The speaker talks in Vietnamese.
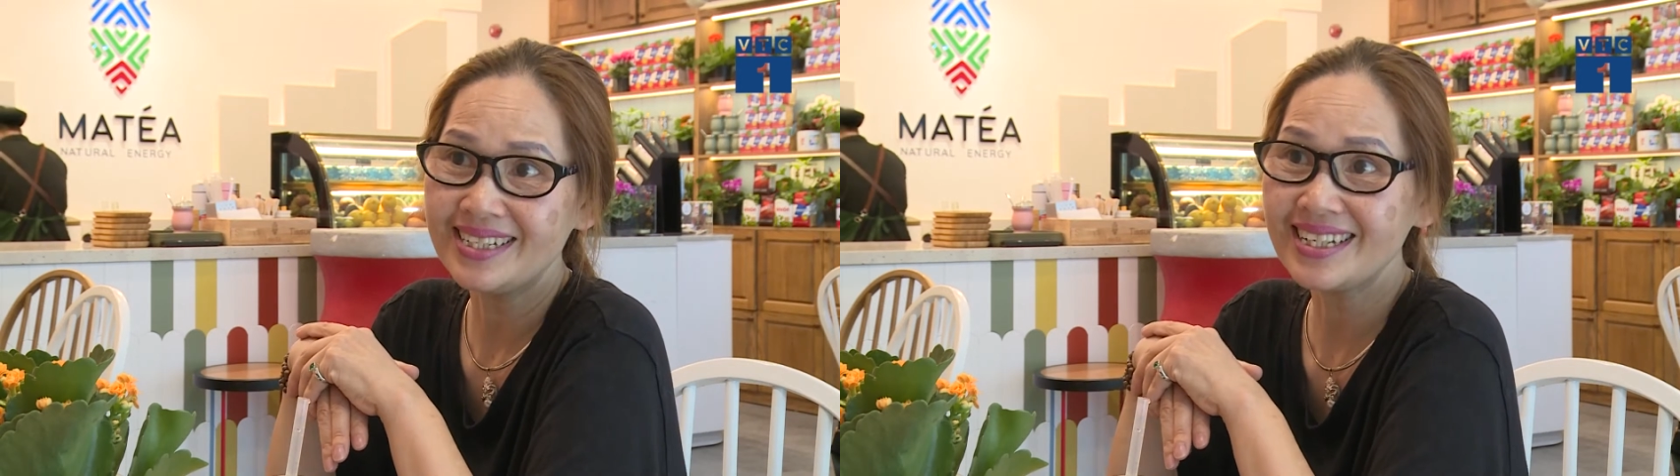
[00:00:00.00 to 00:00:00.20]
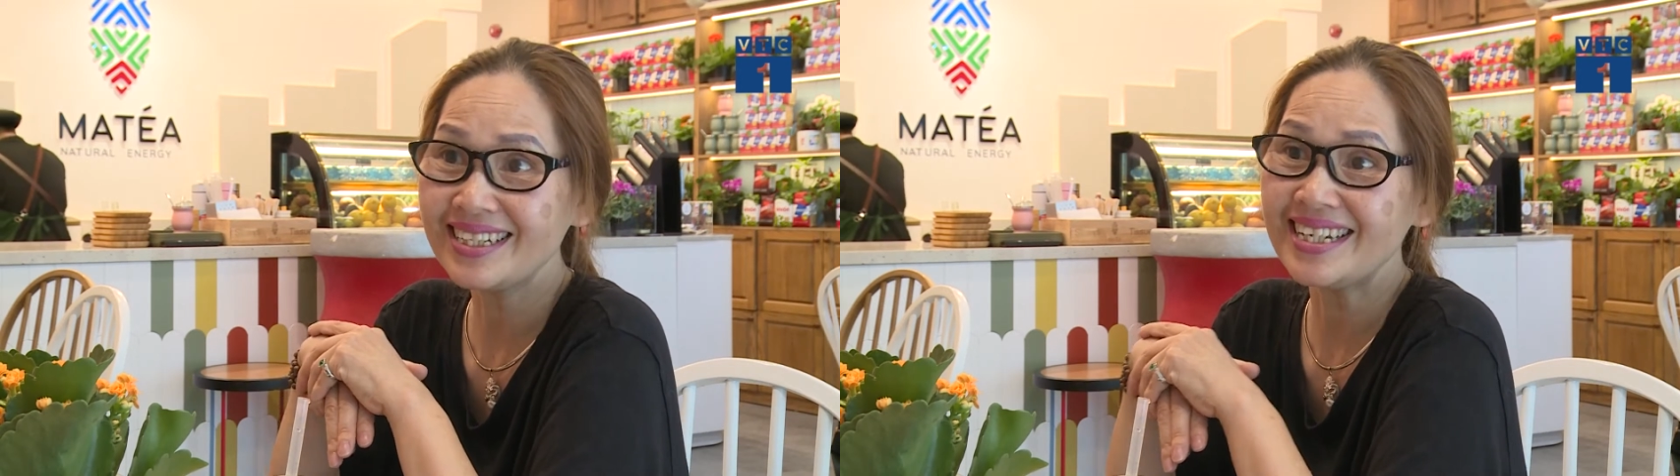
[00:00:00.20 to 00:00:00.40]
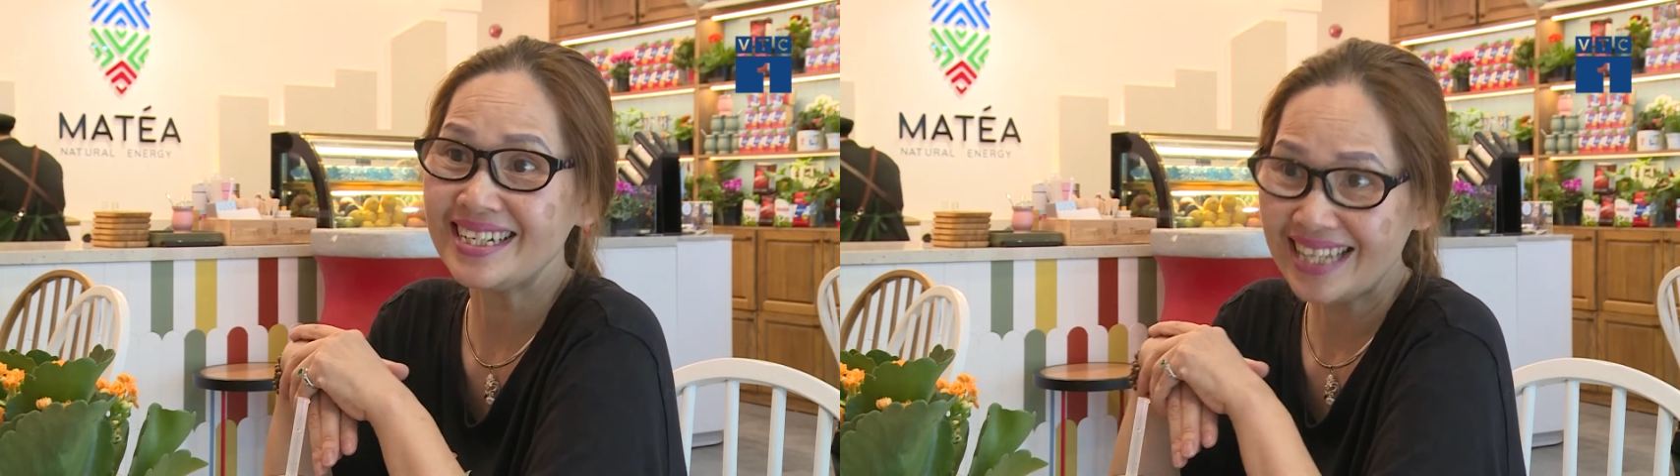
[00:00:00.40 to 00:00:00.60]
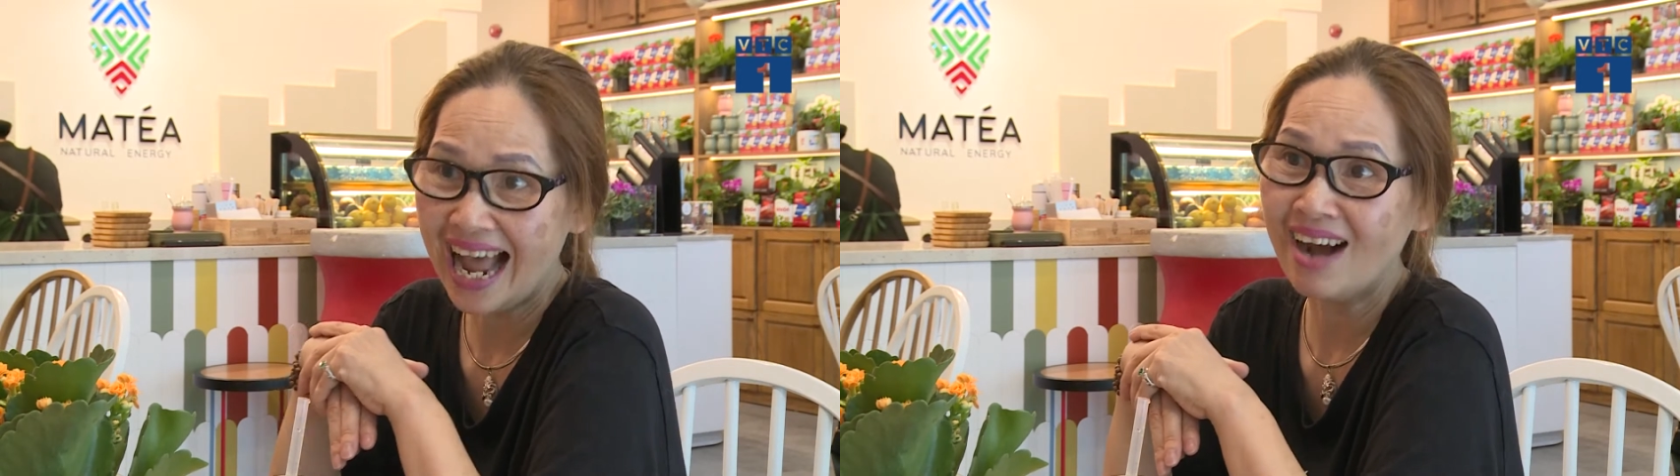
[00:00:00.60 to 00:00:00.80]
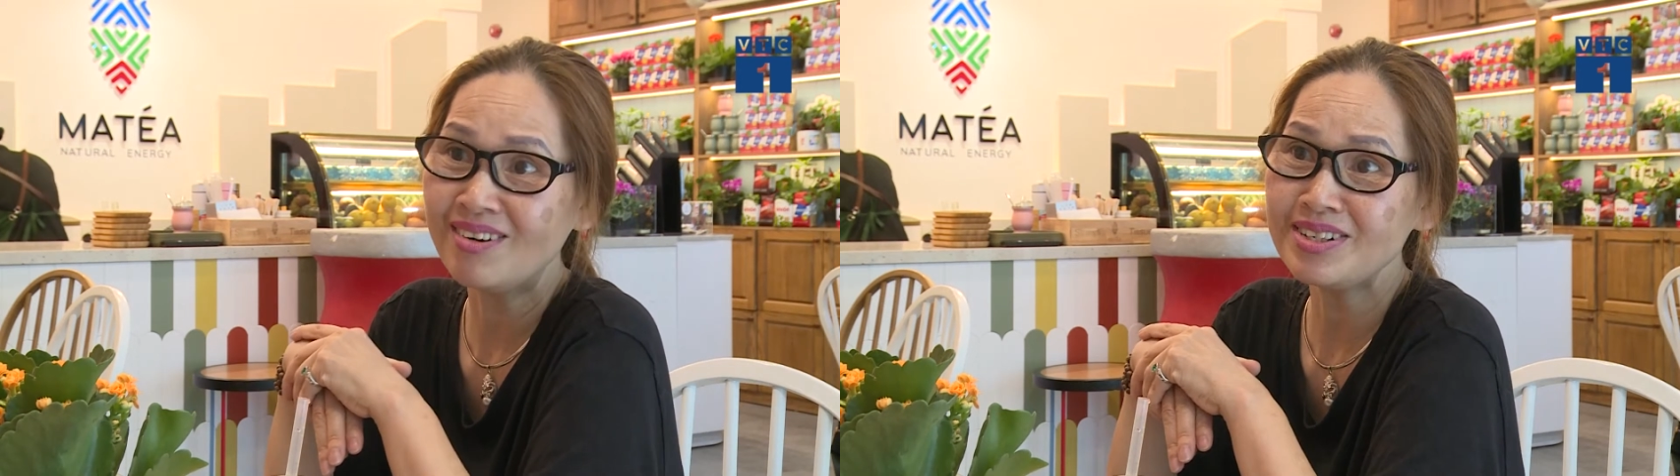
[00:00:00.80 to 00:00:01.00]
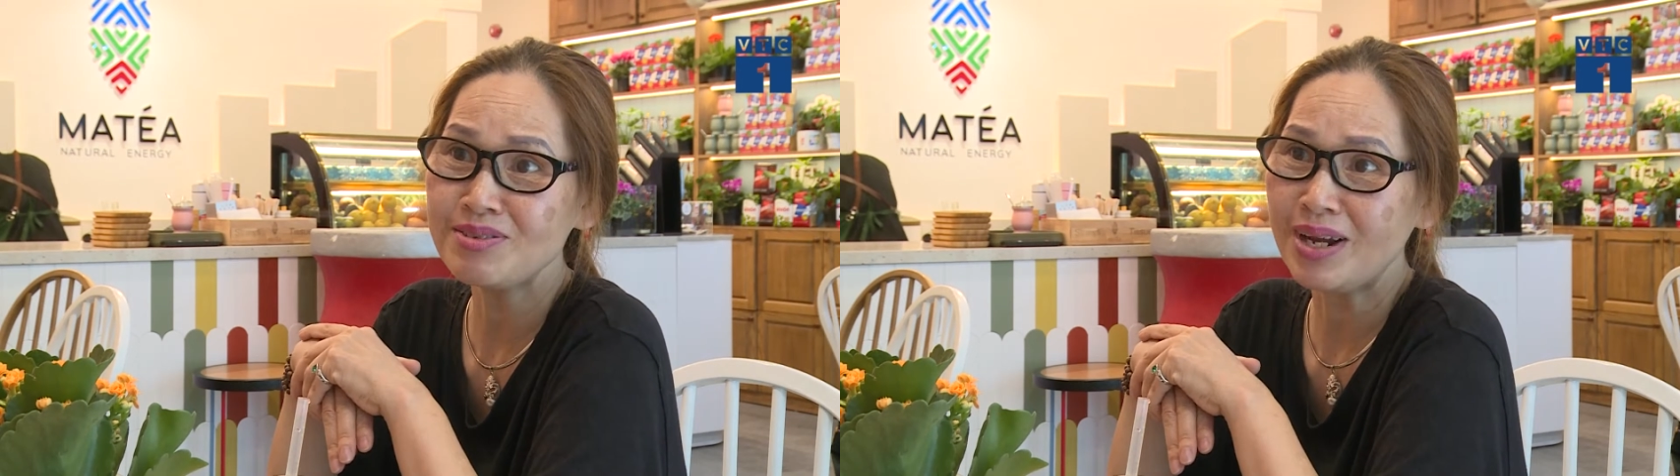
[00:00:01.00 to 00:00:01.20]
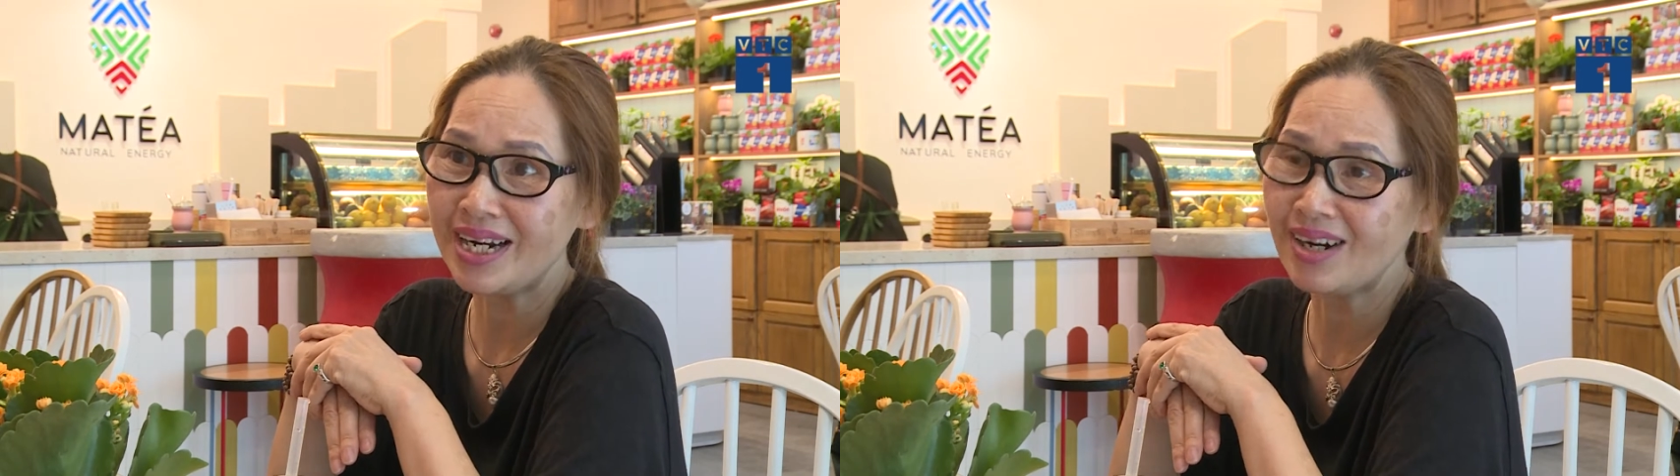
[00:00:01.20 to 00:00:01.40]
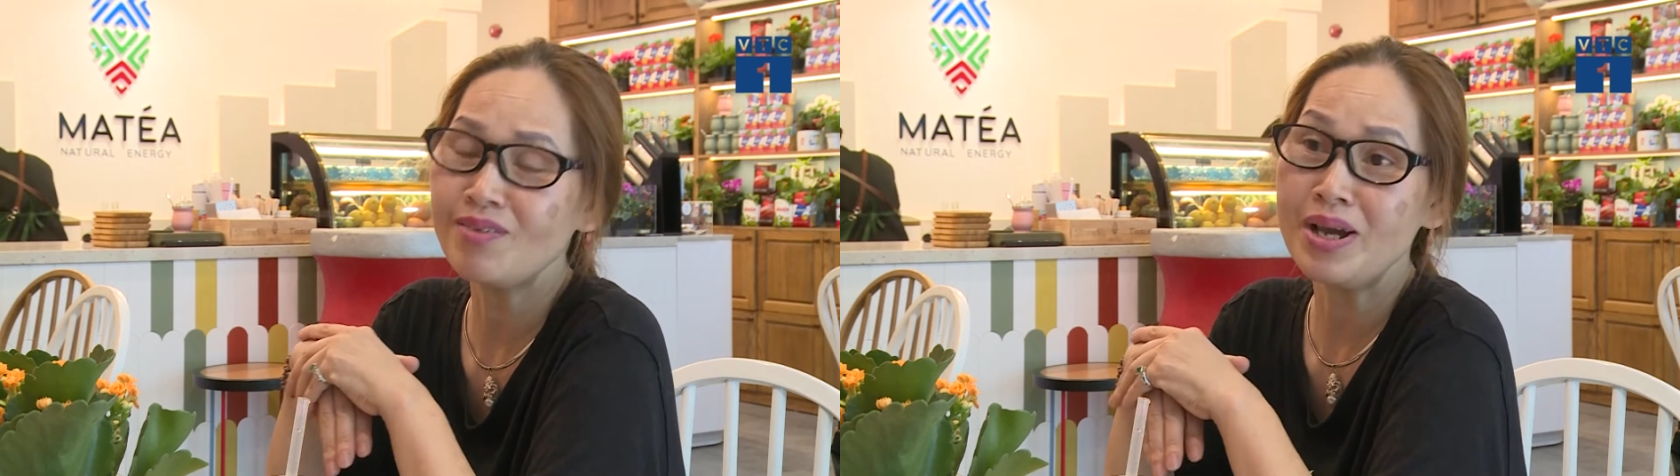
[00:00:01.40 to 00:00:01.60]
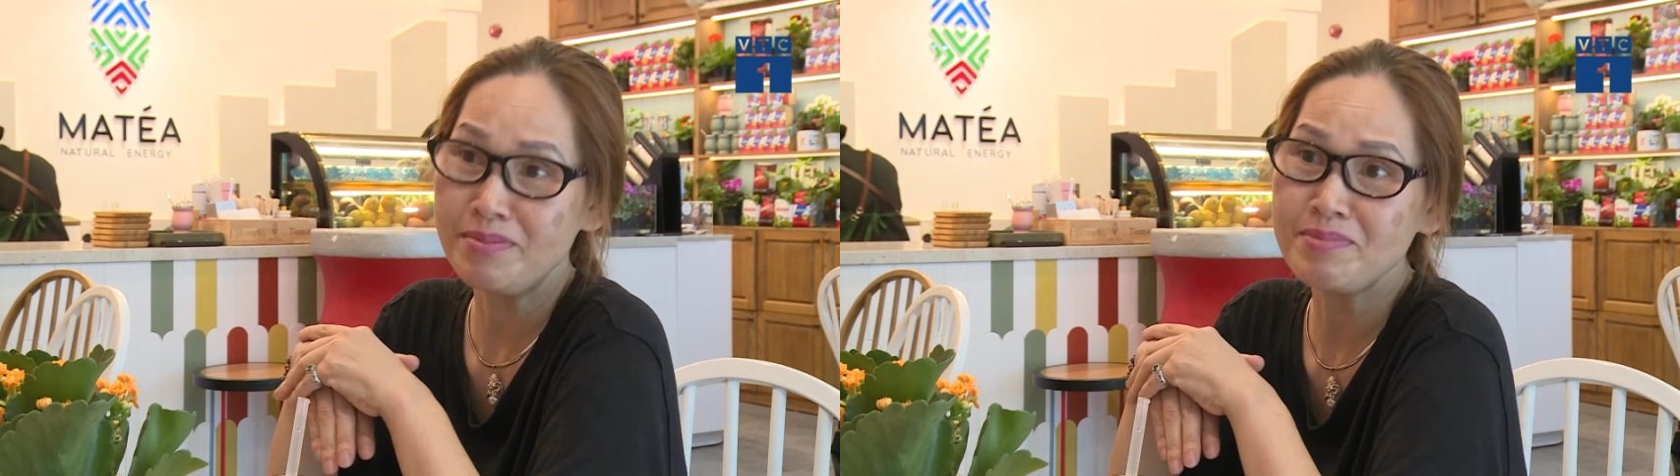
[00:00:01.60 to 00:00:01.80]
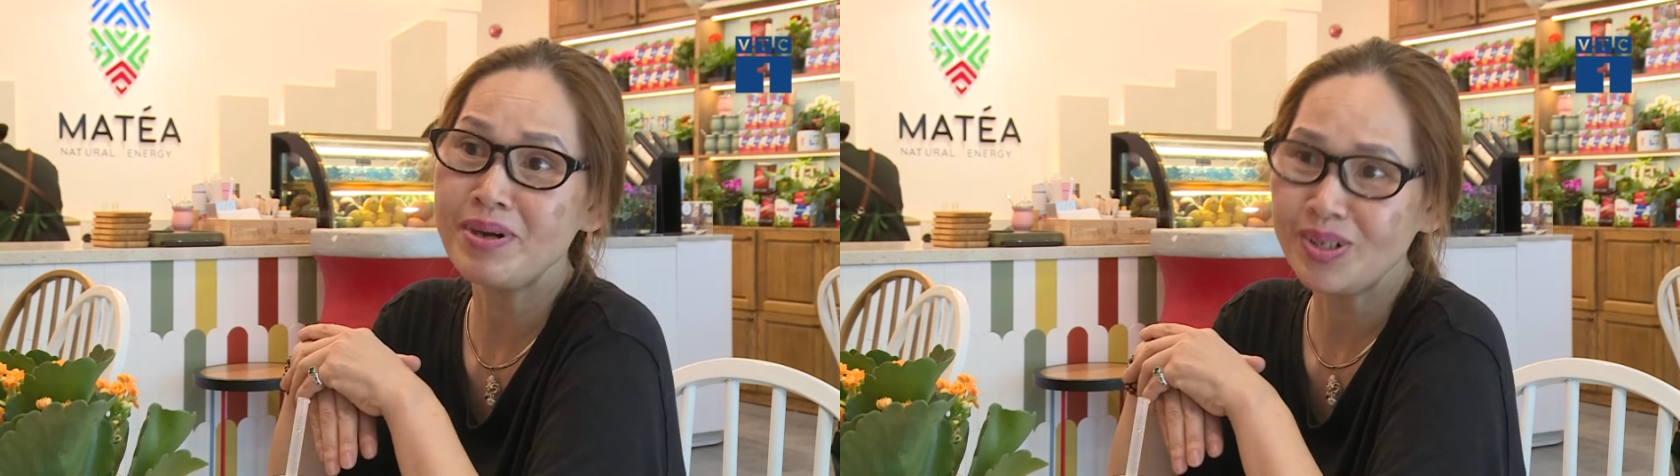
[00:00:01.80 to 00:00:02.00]
rất tỉnh táo nhưng mà lại không hề
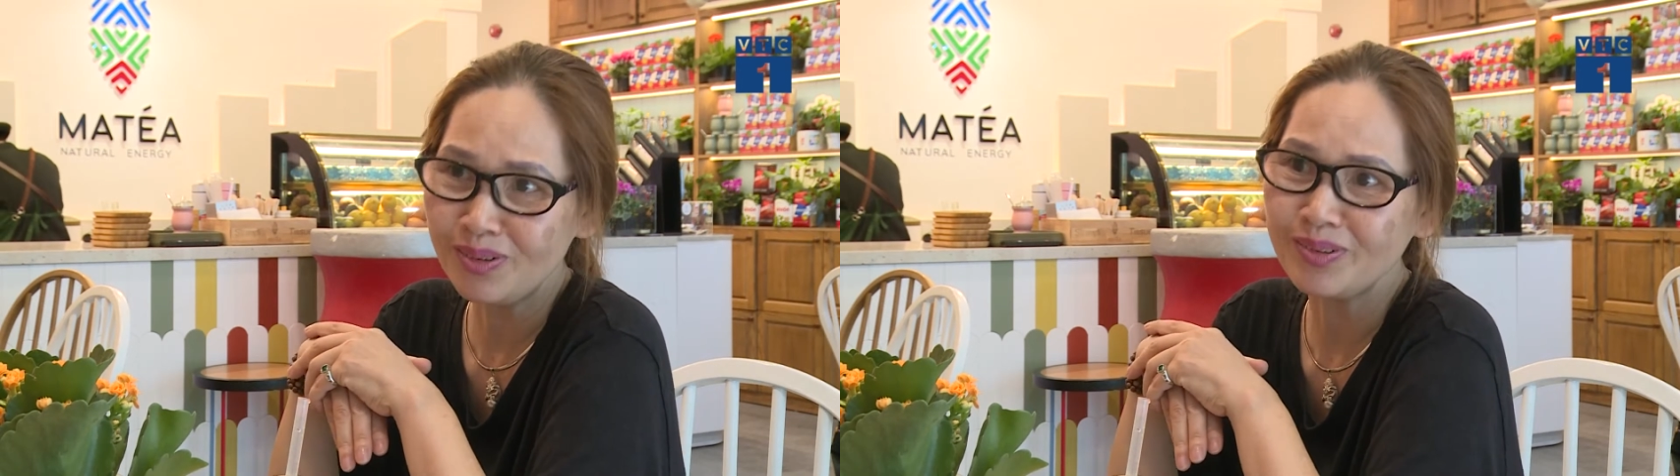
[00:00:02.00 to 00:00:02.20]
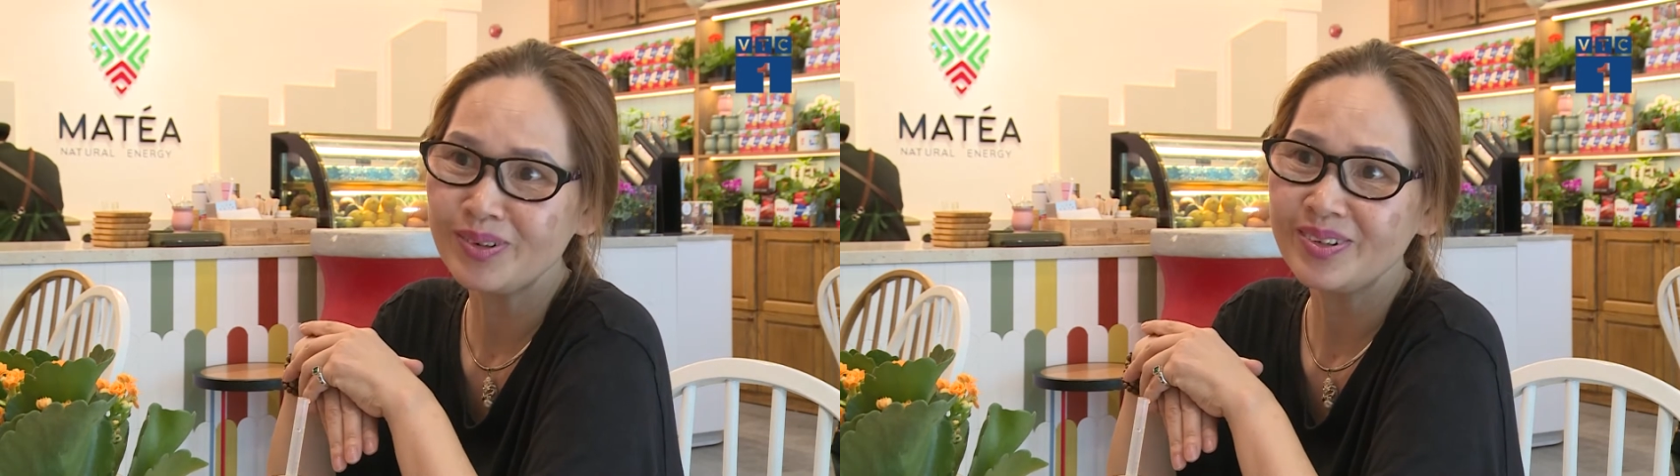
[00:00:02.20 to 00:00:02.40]
bị mất ngủ